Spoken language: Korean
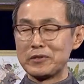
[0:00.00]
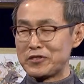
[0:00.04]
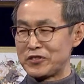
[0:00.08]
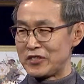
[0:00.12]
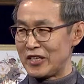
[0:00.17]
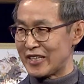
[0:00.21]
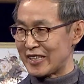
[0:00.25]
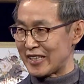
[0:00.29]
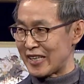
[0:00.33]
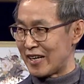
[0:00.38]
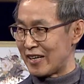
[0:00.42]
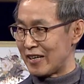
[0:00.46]
볼
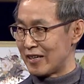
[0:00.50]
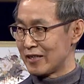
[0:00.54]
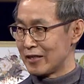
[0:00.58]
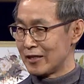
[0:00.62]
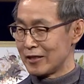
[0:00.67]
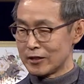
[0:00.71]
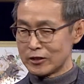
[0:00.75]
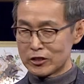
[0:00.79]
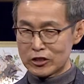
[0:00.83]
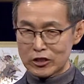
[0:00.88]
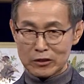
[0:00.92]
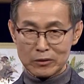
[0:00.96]
수 있다.
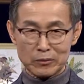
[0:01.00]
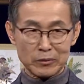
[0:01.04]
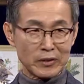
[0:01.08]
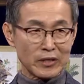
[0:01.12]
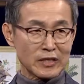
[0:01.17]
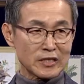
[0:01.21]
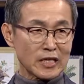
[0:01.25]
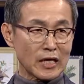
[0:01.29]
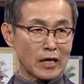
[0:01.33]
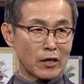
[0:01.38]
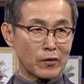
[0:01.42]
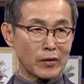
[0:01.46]
지금
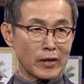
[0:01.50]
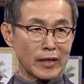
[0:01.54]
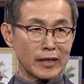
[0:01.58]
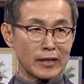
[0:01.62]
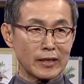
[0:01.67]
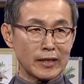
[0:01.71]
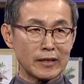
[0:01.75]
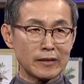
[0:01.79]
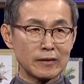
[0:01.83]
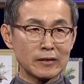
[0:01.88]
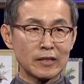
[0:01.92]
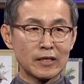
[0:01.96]
우리
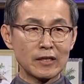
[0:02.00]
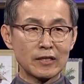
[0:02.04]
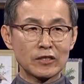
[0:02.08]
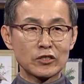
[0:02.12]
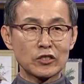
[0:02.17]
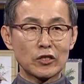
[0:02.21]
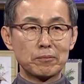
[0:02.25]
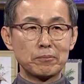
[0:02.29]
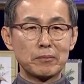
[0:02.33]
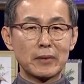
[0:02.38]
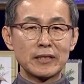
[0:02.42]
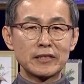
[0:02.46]
사회에는
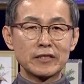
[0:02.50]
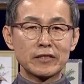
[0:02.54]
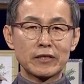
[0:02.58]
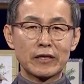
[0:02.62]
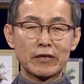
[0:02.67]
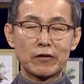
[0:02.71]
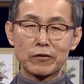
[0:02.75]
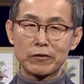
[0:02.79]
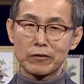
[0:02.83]
전반전에